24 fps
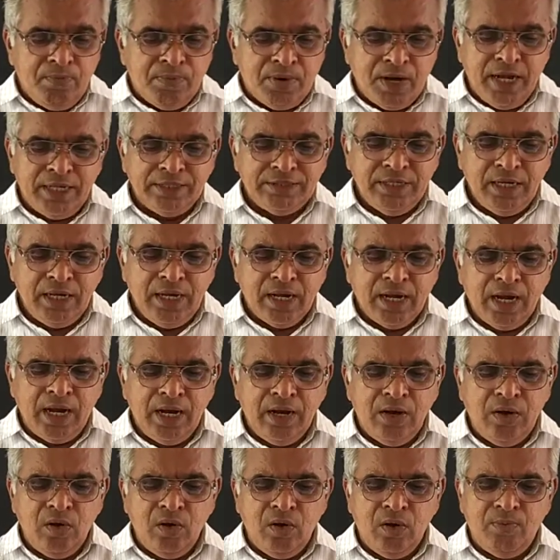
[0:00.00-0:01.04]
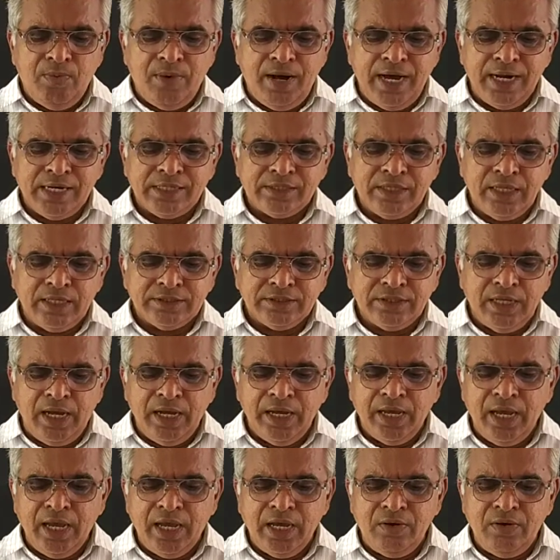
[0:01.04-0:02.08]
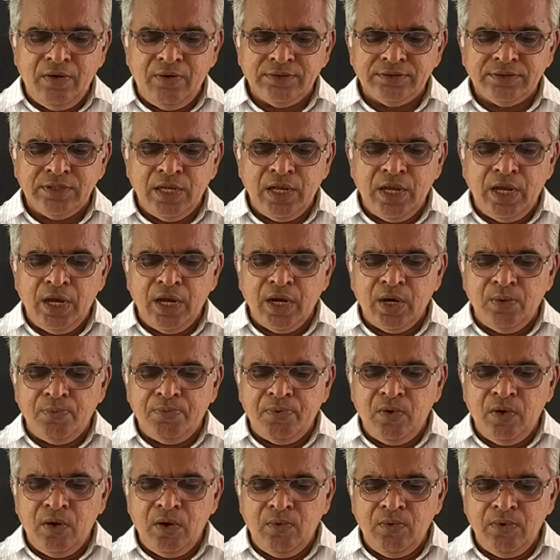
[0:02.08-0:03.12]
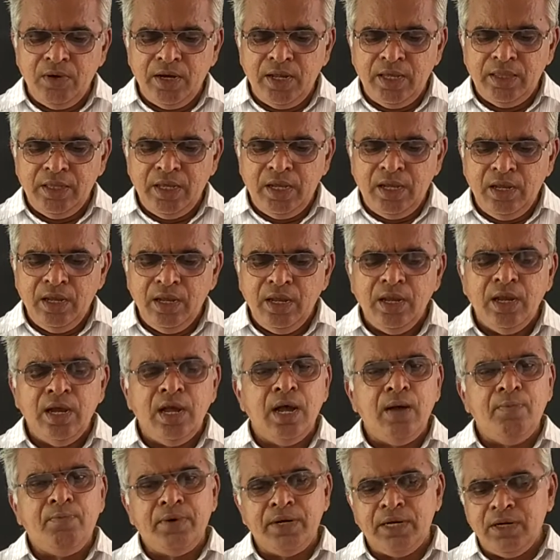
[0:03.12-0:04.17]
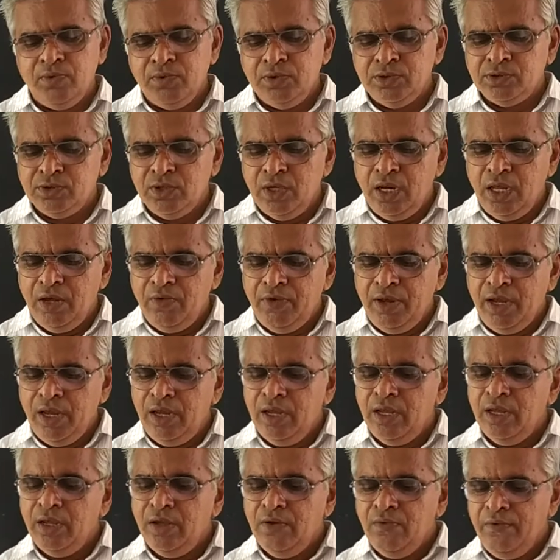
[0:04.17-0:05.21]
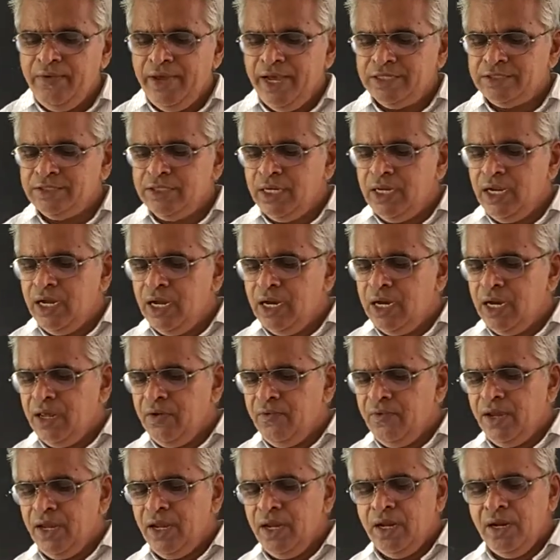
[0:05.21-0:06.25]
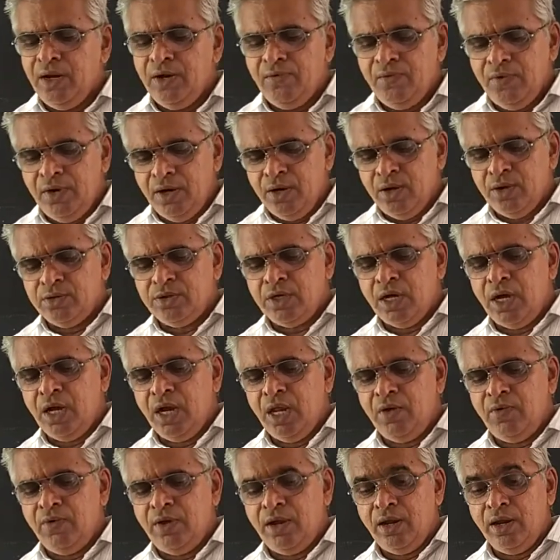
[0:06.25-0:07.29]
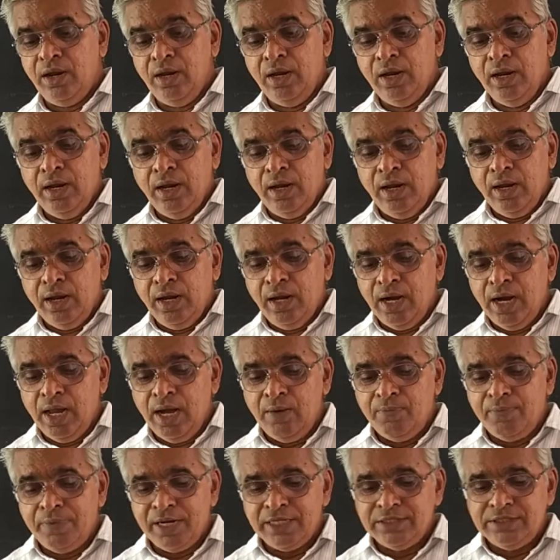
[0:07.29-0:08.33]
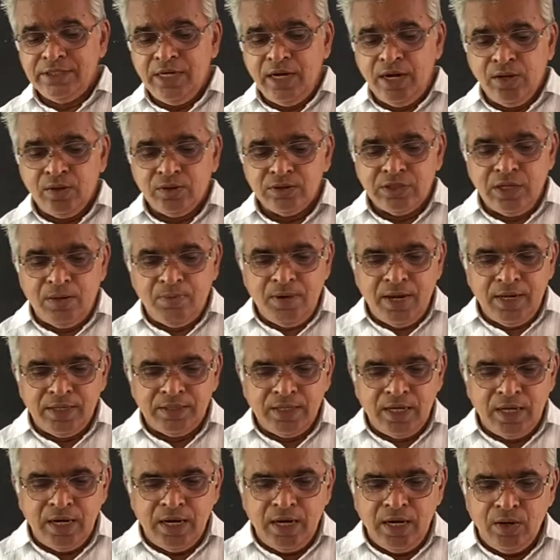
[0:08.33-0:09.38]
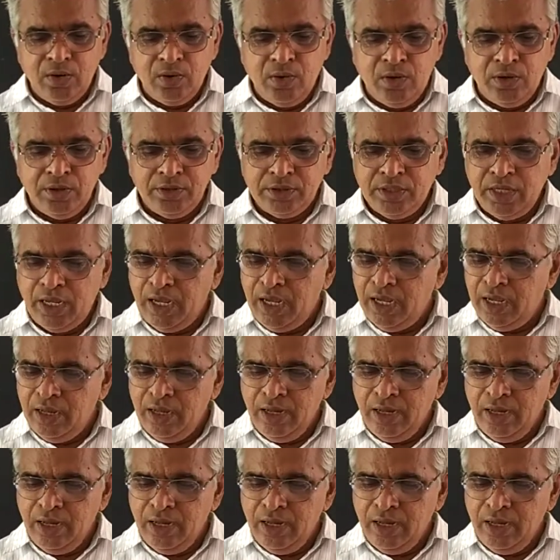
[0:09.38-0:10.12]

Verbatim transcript: ప్రాచీన కాలంలో భారత సాంఘిక వ్యవస్థ ఏ రూపంలో ఉండేది అప్పటి వృత్తులేవి వ్యాసంగాలేవి వినోదాలేవి ఇలా ప్రశ్నలకు సమాధానాలు కోరితే